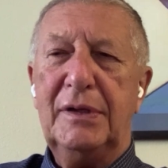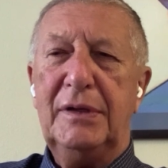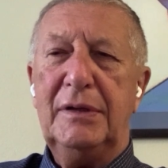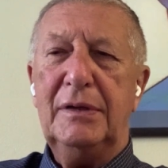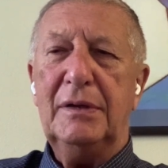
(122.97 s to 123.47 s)

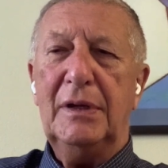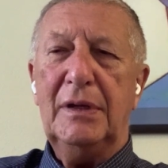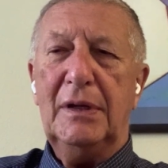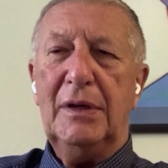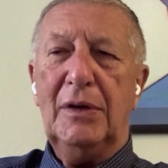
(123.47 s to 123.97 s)
и
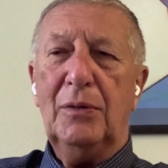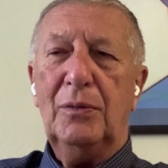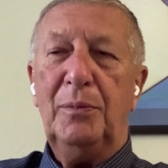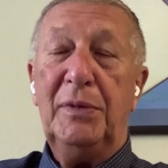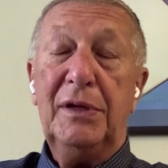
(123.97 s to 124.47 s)

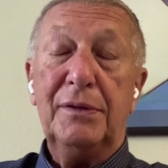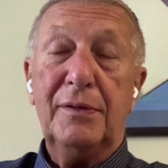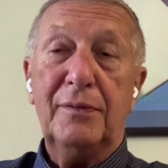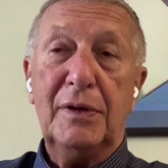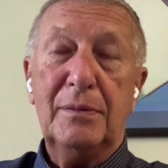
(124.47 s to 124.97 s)

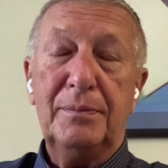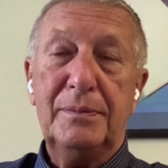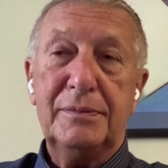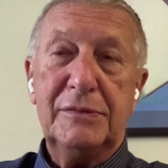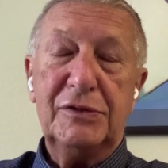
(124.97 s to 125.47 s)
убийство
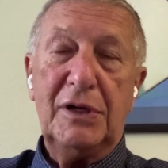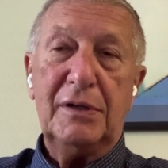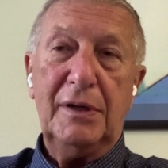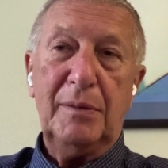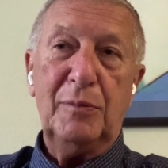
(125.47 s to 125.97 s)

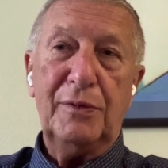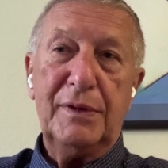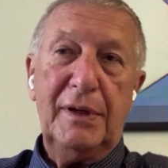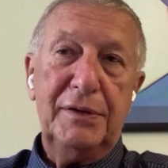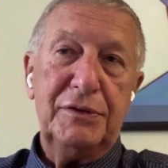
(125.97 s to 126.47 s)
Джахар
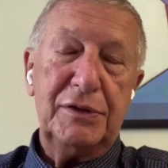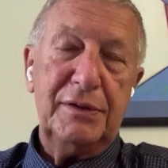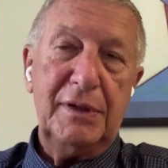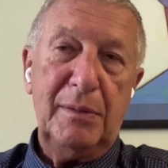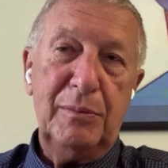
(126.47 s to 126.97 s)
Мусаевич –
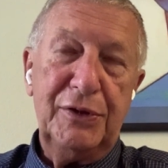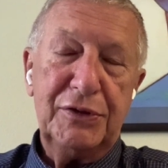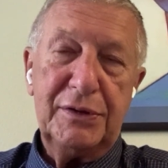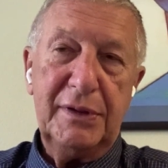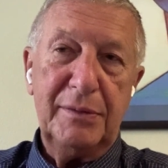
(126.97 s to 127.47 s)
это
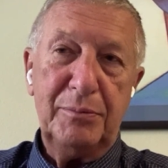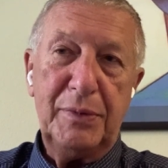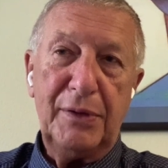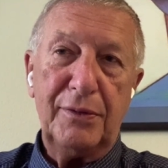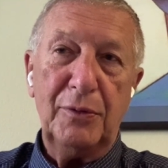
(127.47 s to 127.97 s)
обычное
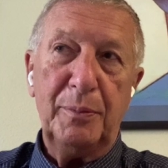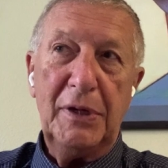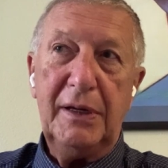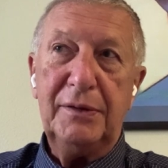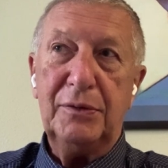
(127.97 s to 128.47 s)

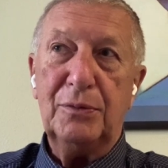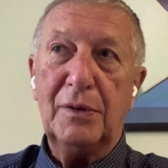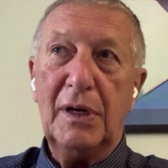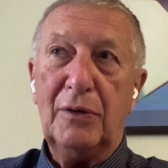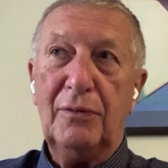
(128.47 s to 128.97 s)
преступление,
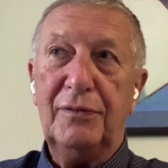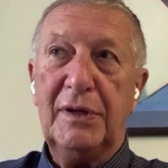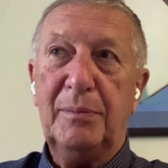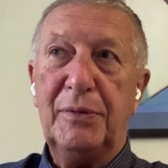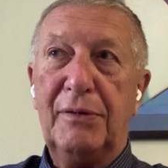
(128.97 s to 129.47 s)

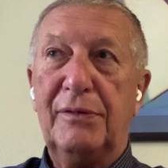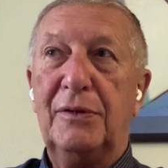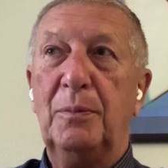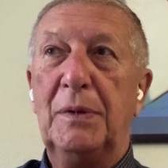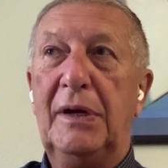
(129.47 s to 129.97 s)
уголовное
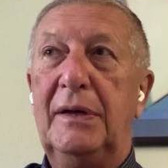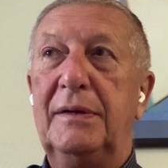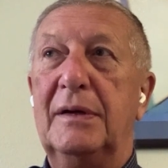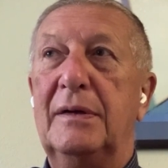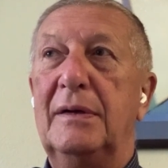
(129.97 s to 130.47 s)

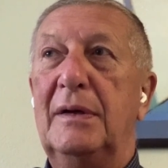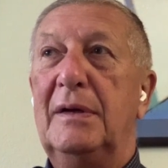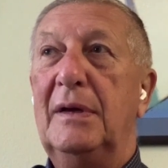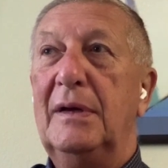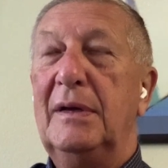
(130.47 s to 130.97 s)
преступление,
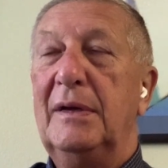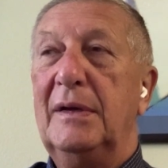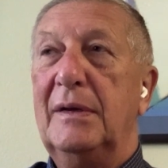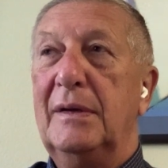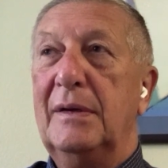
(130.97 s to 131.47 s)

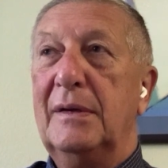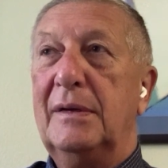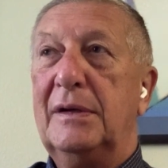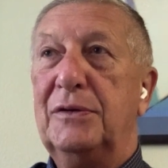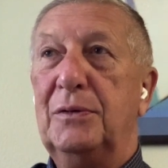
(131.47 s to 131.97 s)

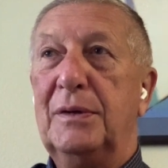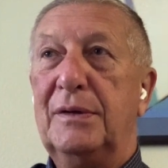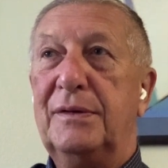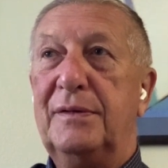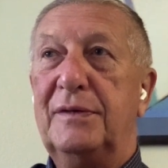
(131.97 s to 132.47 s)

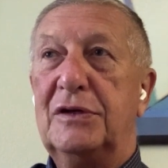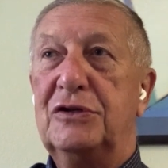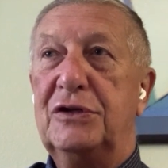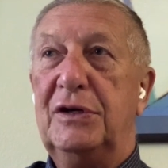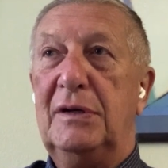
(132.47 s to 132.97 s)
которое
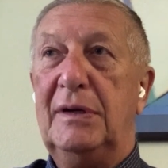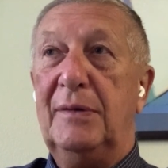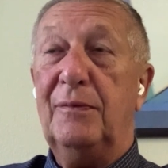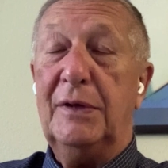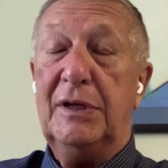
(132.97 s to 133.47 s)
совершили
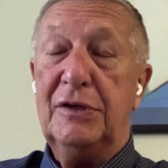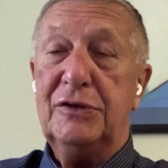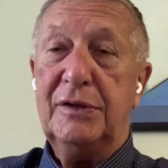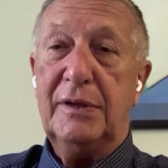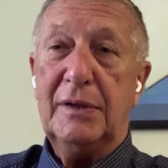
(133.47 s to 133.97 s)

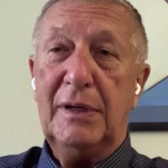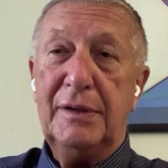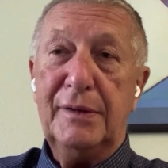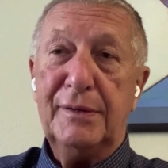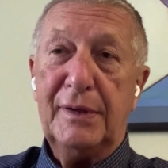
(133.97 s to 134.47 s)
МВДшники,
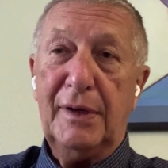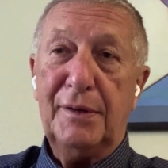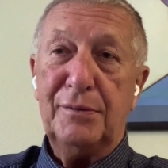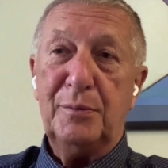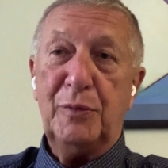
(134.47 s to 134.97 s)
они
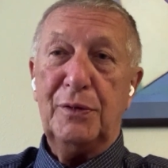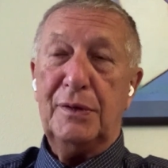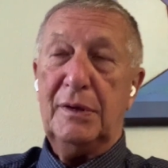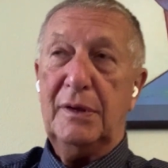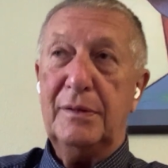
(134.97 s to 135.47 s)
сразу
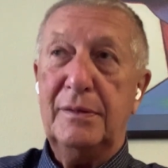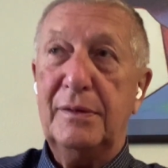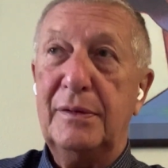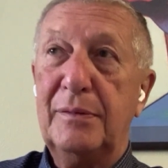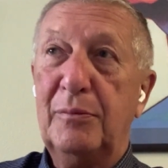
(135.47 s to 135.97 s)
после
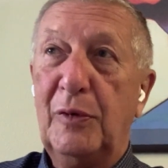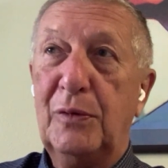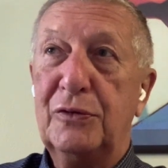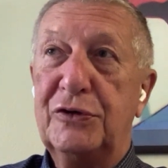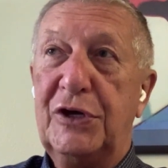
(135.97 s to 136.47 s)

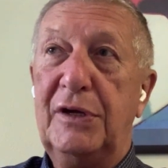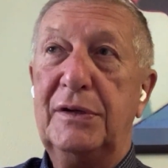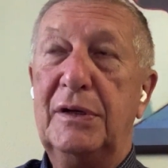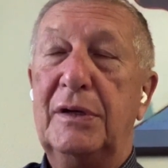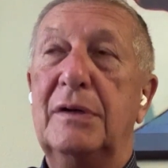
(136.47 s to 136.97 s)

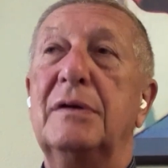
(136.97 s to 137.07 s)
покушения,